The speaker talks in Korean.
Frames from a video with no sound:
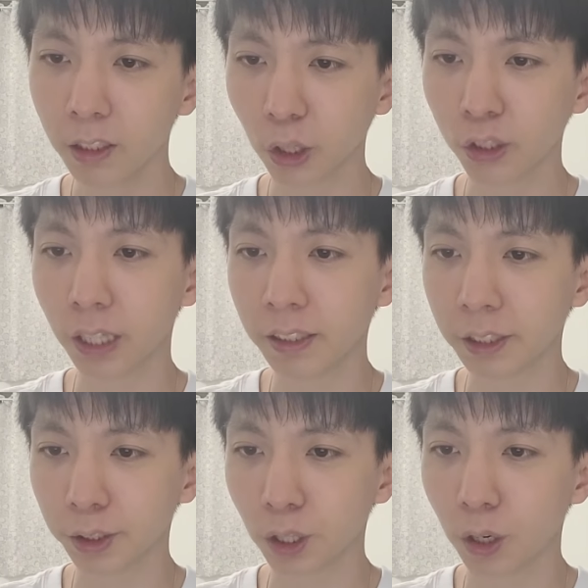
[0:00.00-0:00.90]
저는
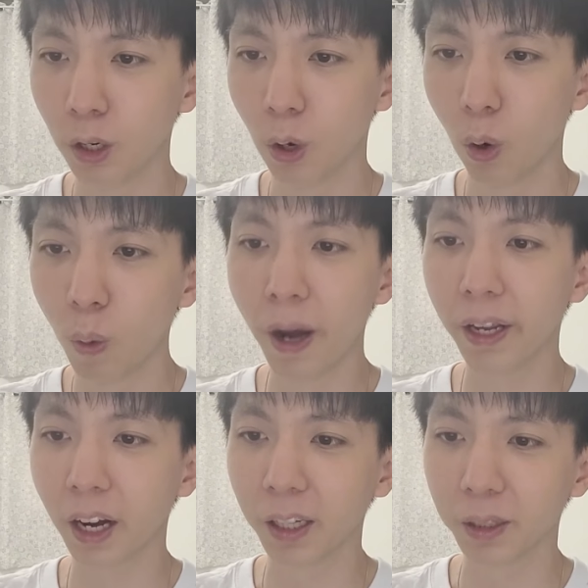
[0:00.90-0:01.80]
앉아서
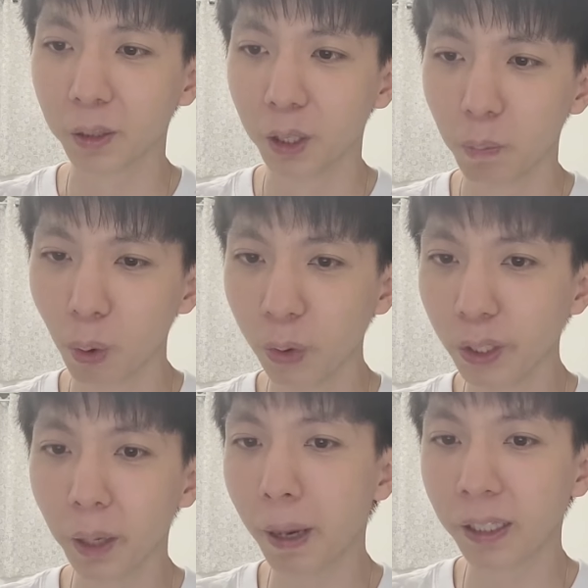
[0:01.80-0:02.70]
오마이갓, 뭔
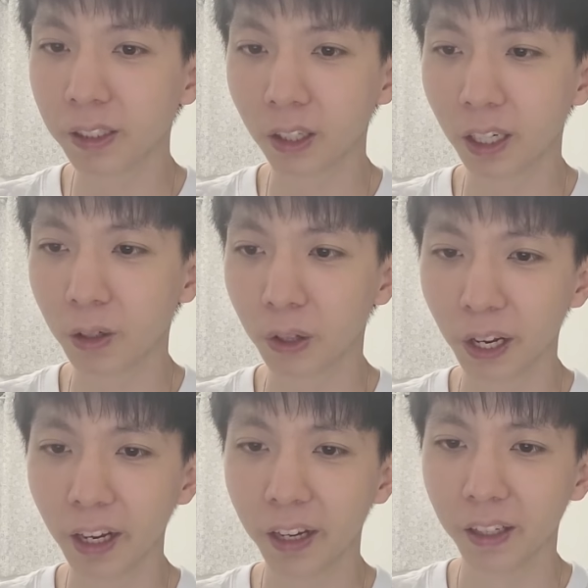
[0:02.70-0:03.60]
일이 발생한
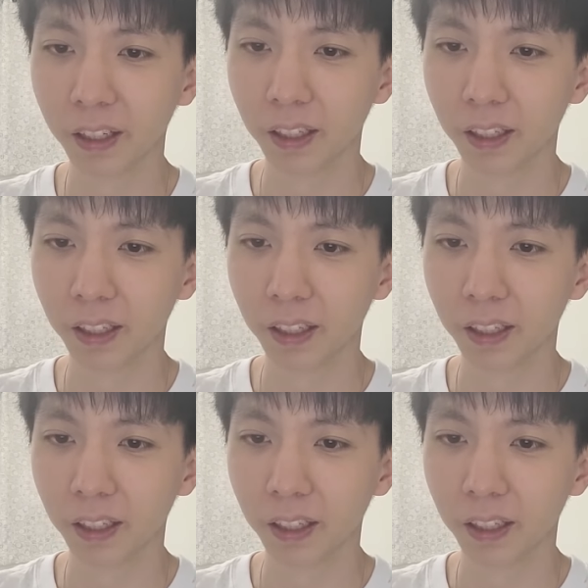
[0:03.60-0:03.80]
거래?